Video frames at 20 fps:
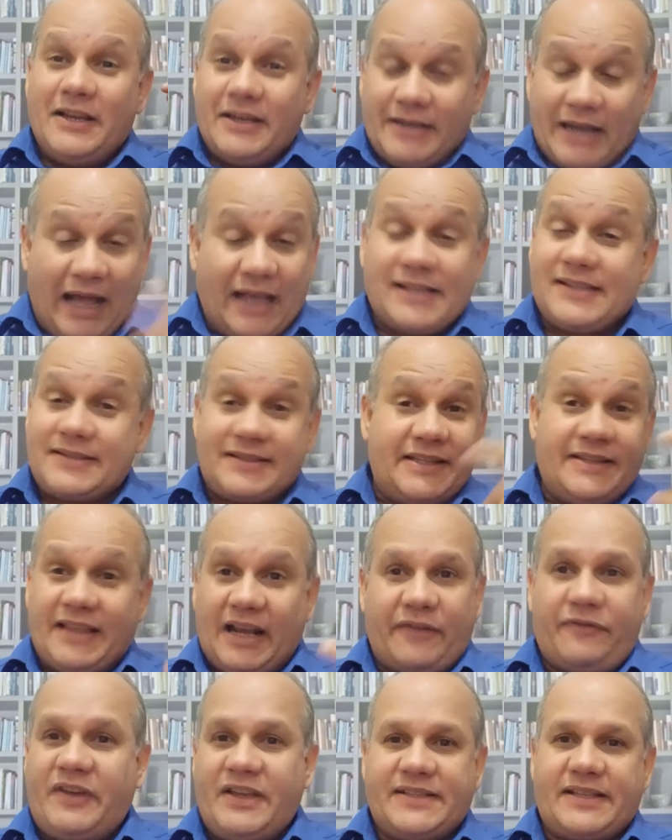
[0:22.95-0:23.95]
nas
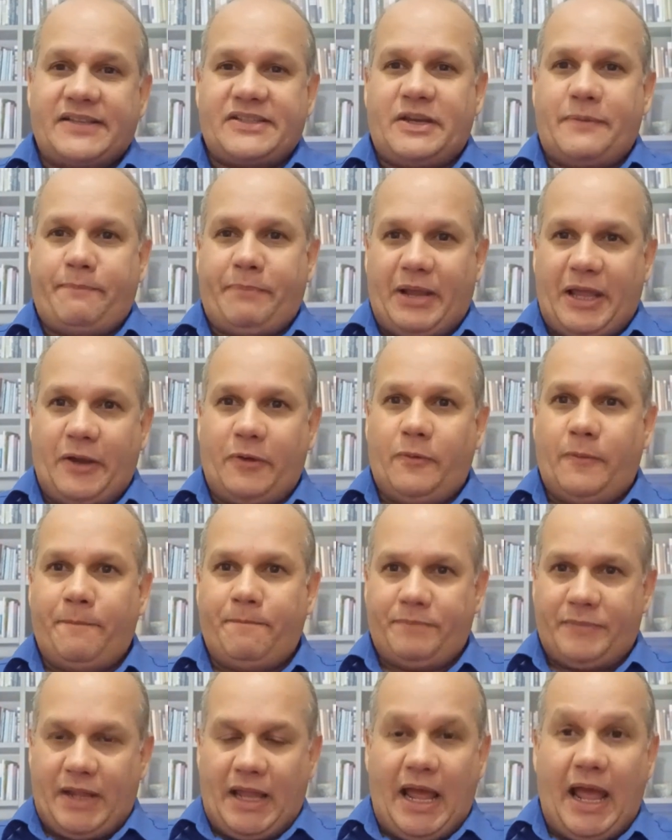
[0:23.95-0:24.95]
entrevistas de emprego,
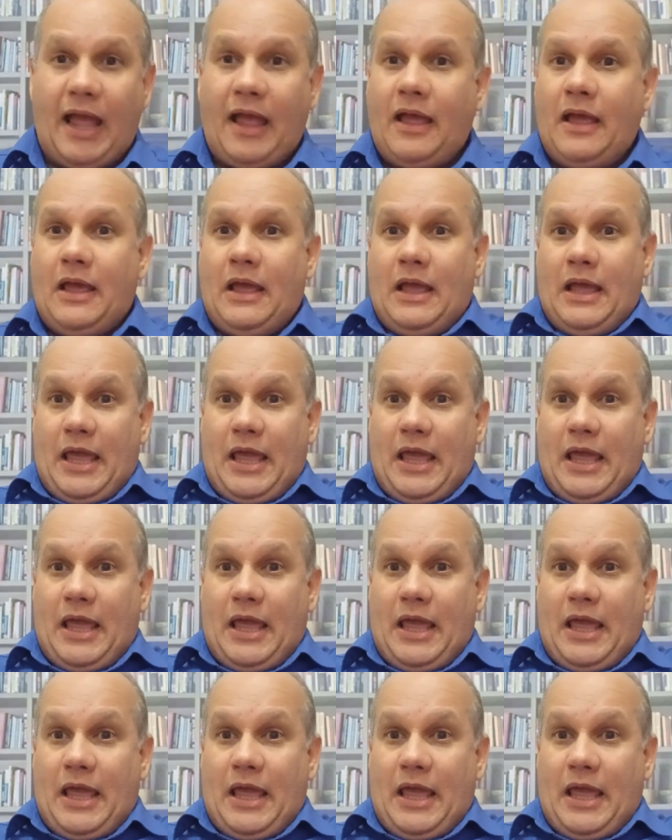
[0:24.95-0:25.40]
né?